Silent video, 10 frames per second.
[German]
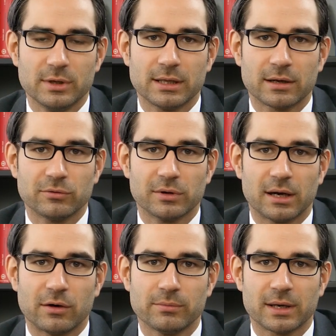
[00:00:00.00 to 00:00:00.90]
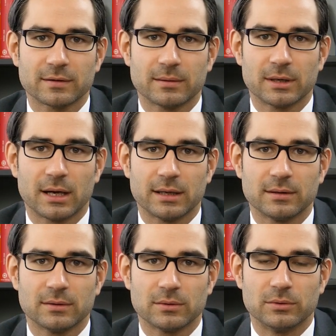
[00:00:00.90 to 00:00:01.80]
Vielen Dank für Ihre
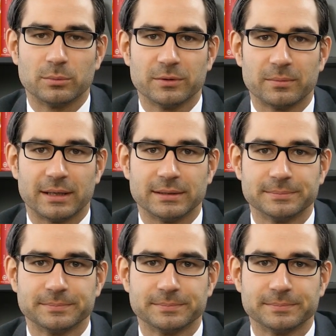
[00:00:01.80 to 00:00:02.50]
Aufmerksamkeit und bis bald.